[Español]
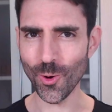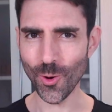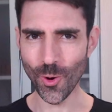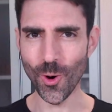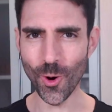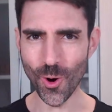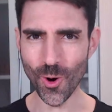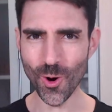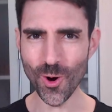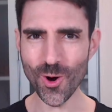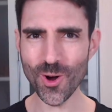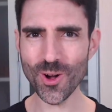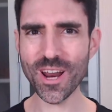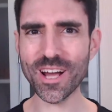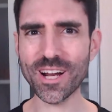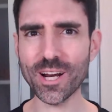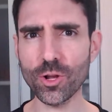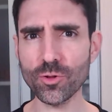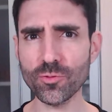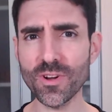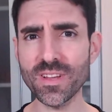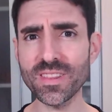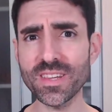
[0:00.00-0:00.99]
Hola
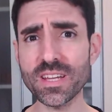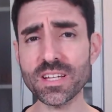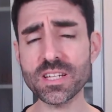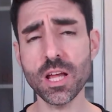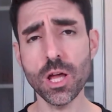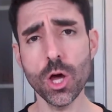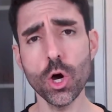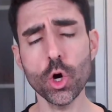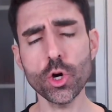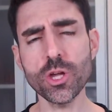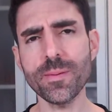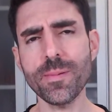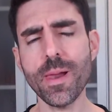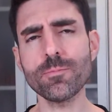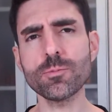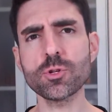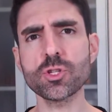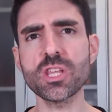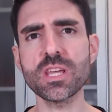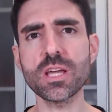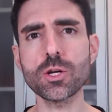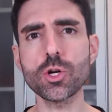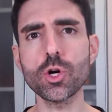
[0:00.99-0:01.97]
crowdfunders, hoy
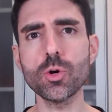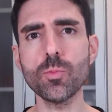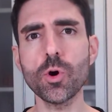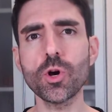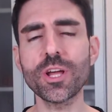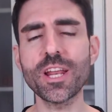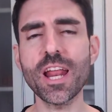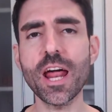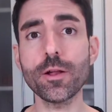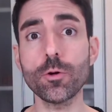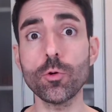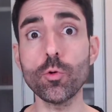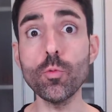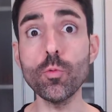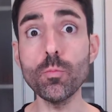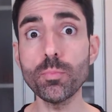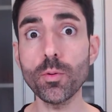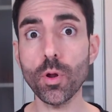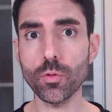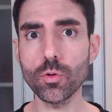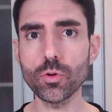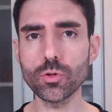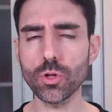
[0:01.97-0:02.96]
hablamos de cómo crear un
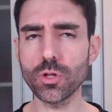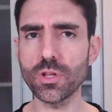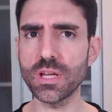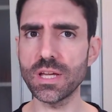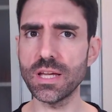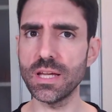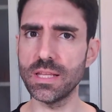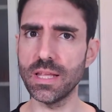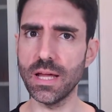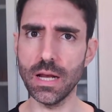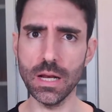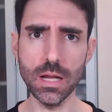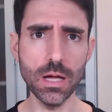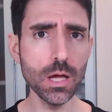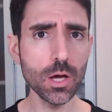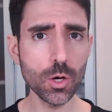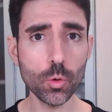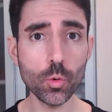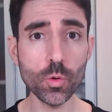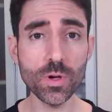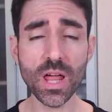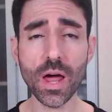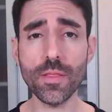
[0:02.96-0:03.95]
producto digital.
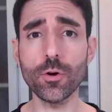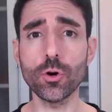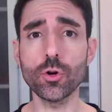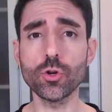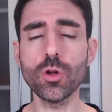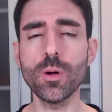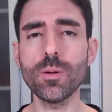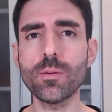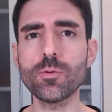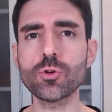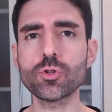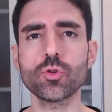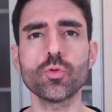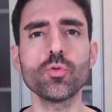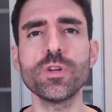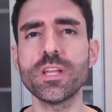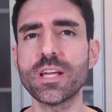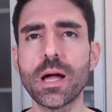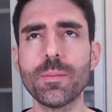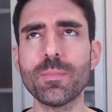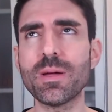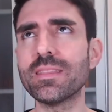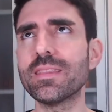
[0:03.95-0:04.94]
Cuidado, no hablamos
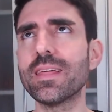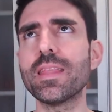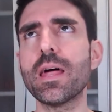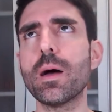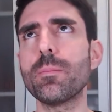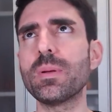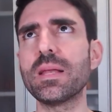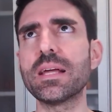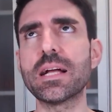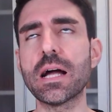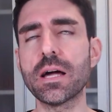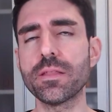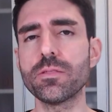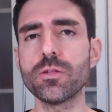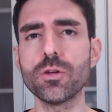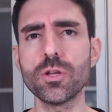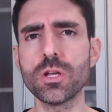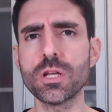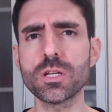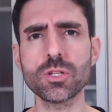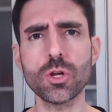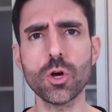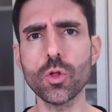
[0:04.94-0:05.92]
únicamente de
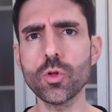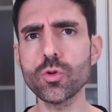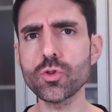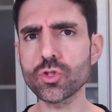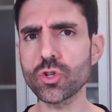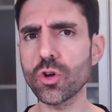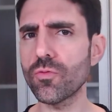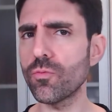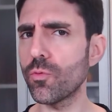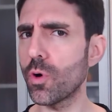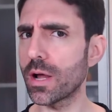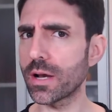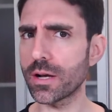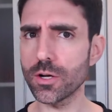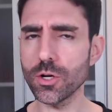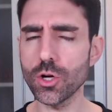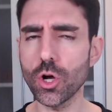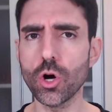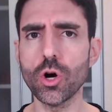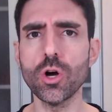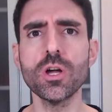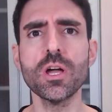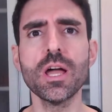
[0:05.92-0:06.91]
aplicaciones o de un software,
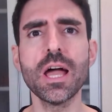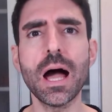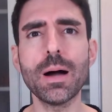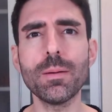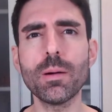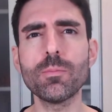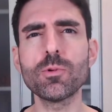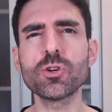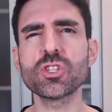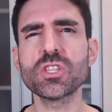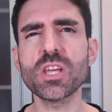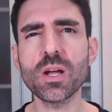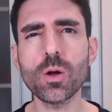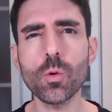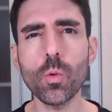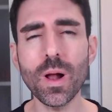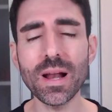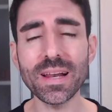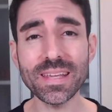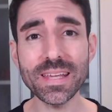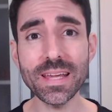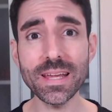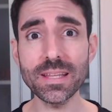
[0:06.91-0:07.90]
no, hablamos de
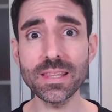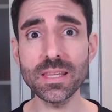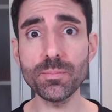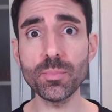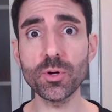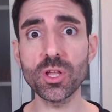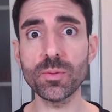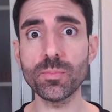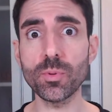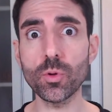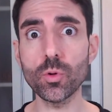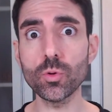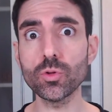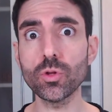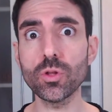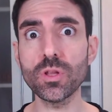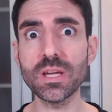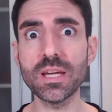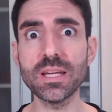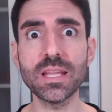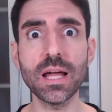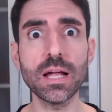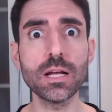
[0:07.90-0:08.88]
cualquier tipo de producto
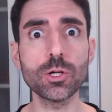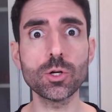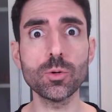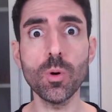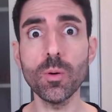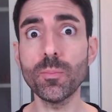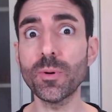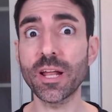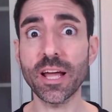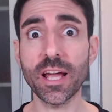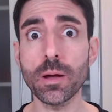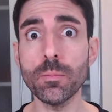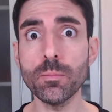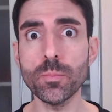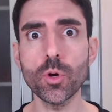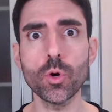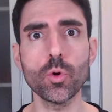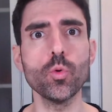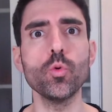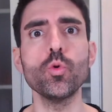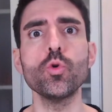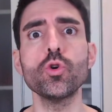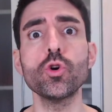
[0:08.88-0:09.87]
digital como por
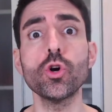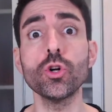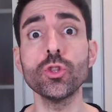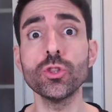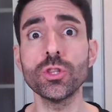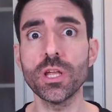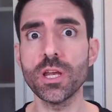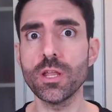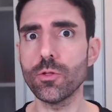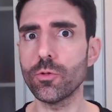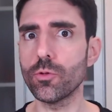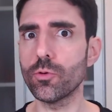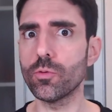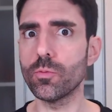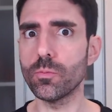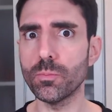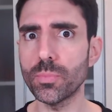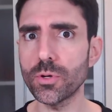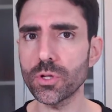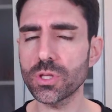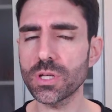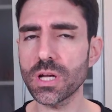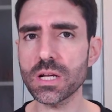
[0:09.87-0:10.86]
ejemplo un contenido en un
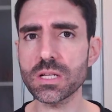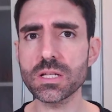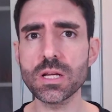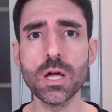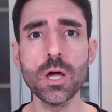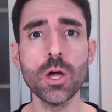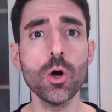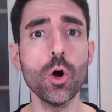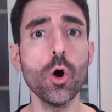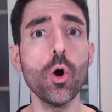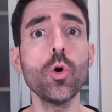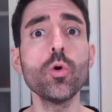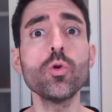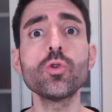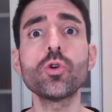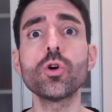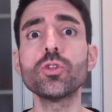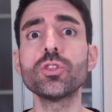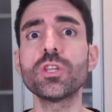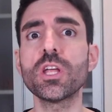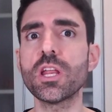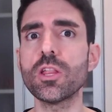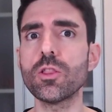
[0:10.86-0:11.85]
podcast o un
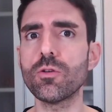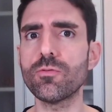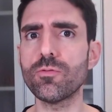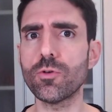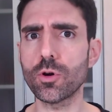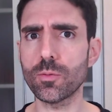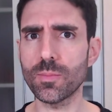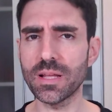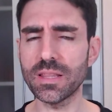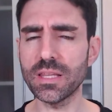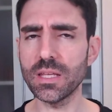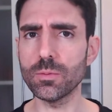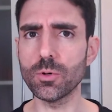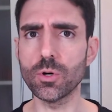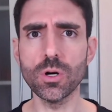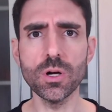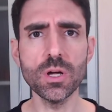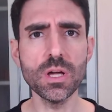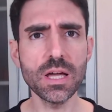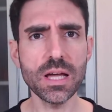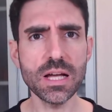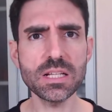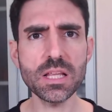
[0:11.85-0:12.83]
contenido formativo,
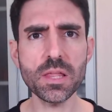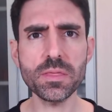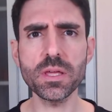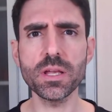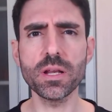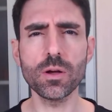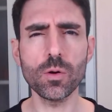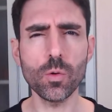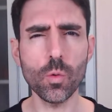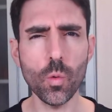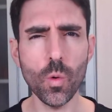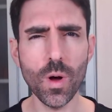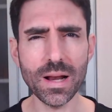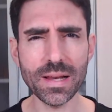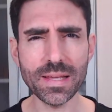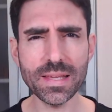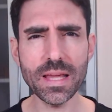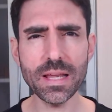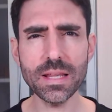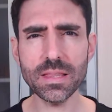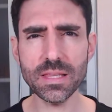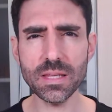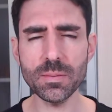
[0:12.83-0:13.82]
es decir,
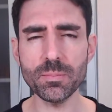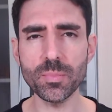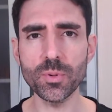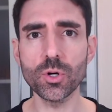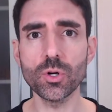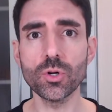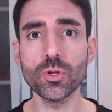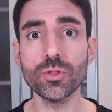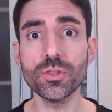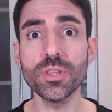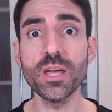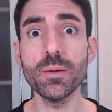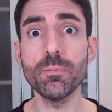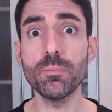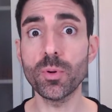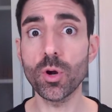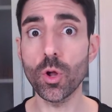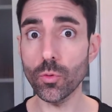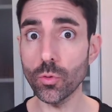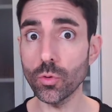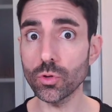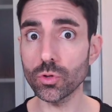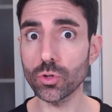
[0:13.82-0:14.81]
cualquier tipo de
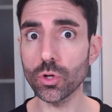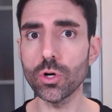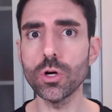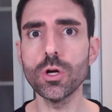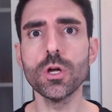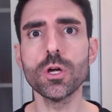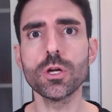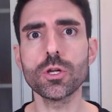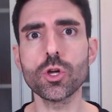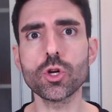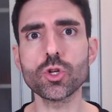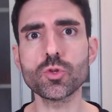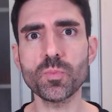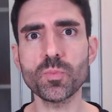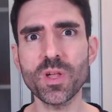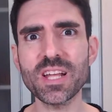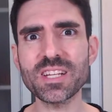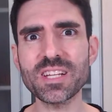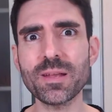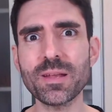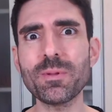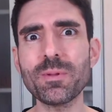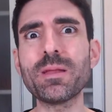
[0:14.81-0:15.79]
producto que os
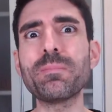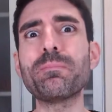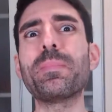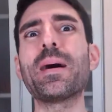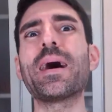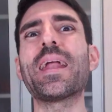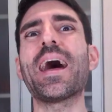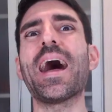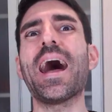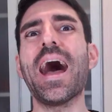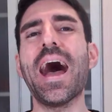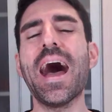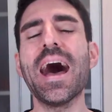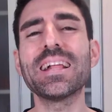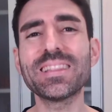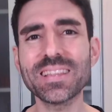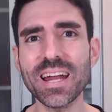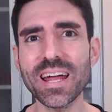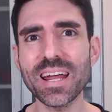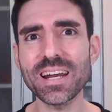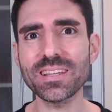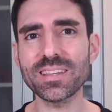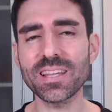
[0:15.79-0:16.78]
pueda servir para
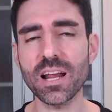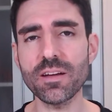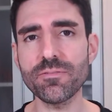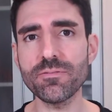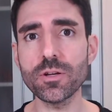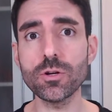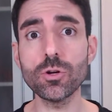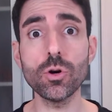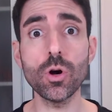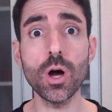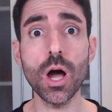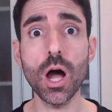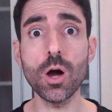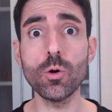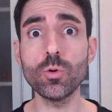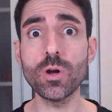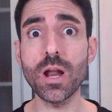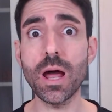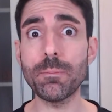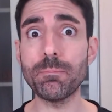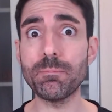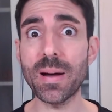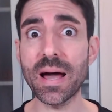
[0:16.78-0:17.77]
atraer tráfico a
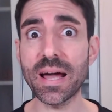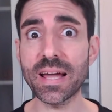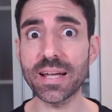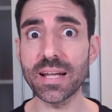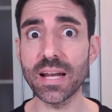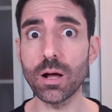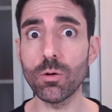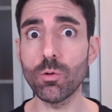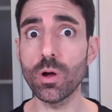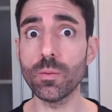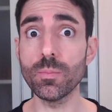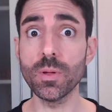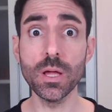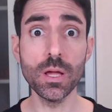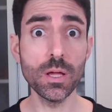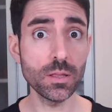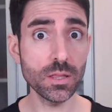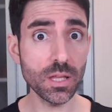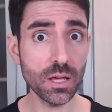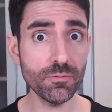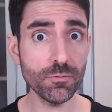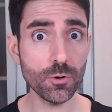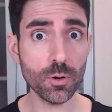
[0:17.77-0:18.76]
una página web,
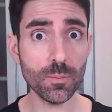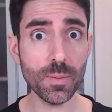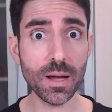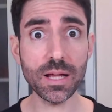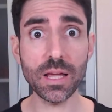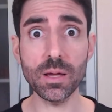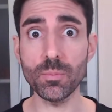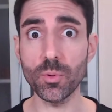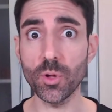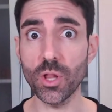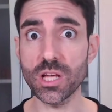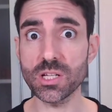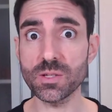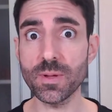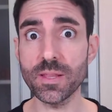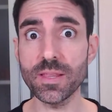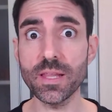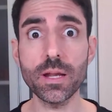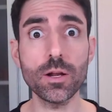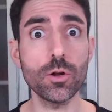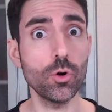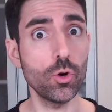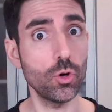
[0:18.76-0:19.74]
de forma que podáis
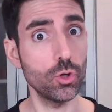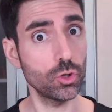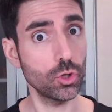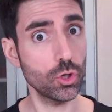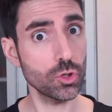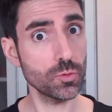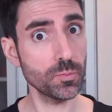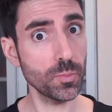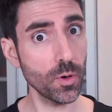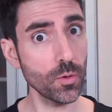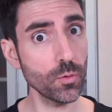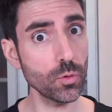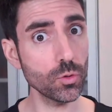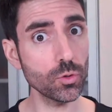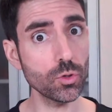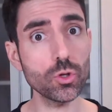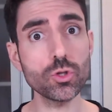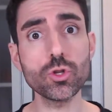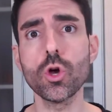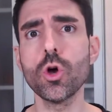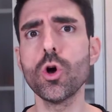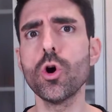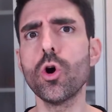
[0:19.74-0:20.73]
vender otros
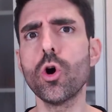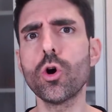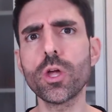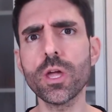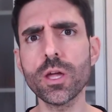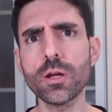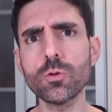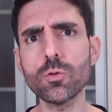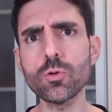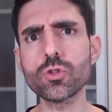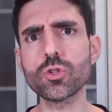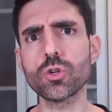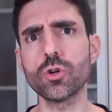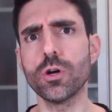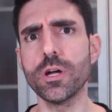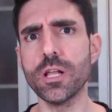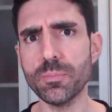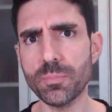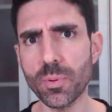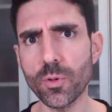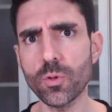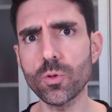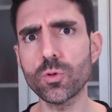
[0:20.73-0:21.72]
productos o que incluso
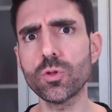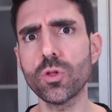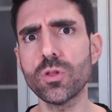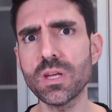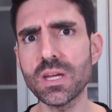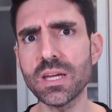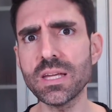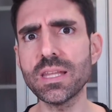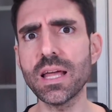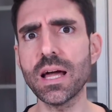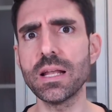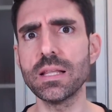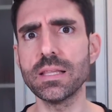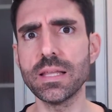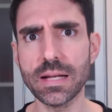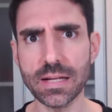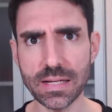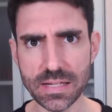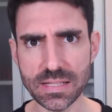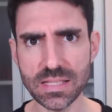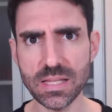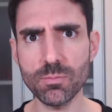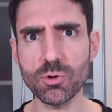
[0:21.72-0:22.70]
el producto digital
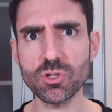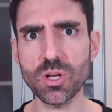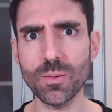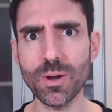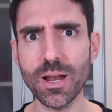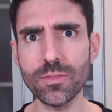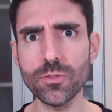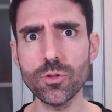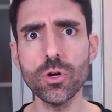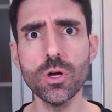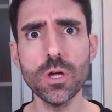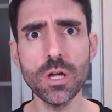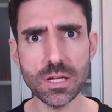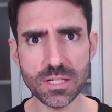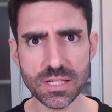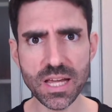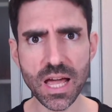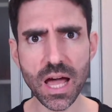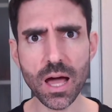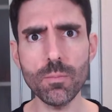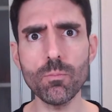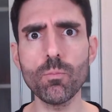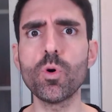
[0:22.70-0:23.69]
del que estemos hablando
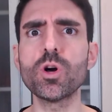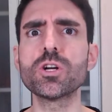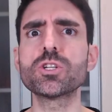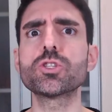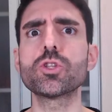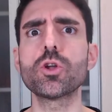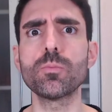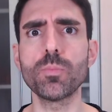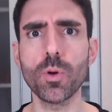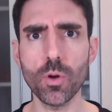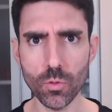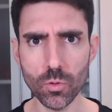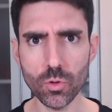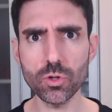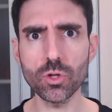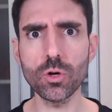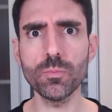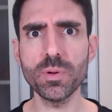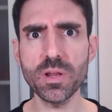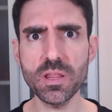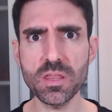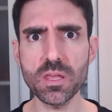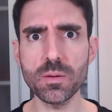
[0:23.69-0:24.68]
sea vuestro
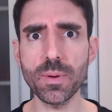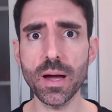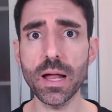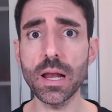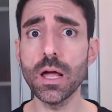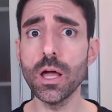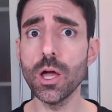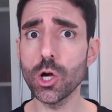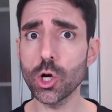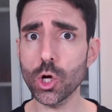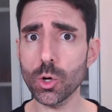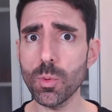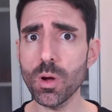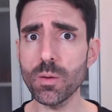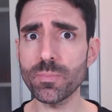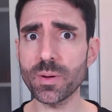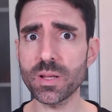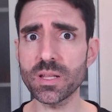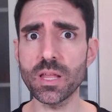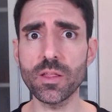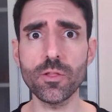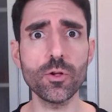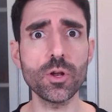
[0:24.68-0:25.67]
producto principal como
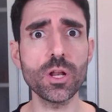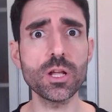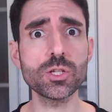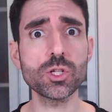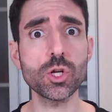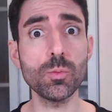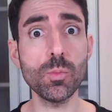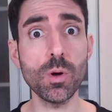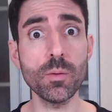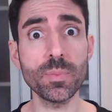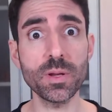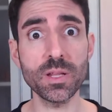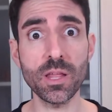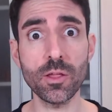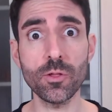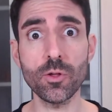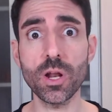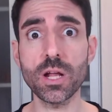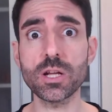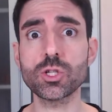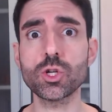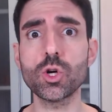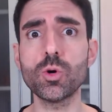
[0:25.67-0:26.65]
emprendedores, como
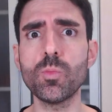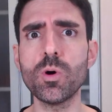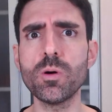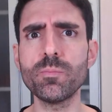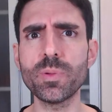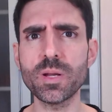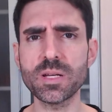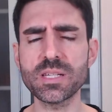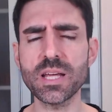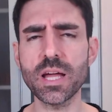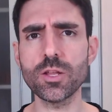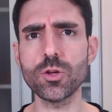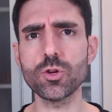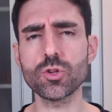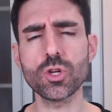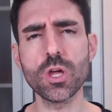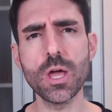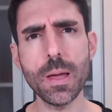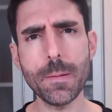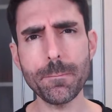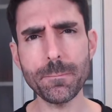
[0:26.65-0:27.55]
emprendedoras, como empresarios.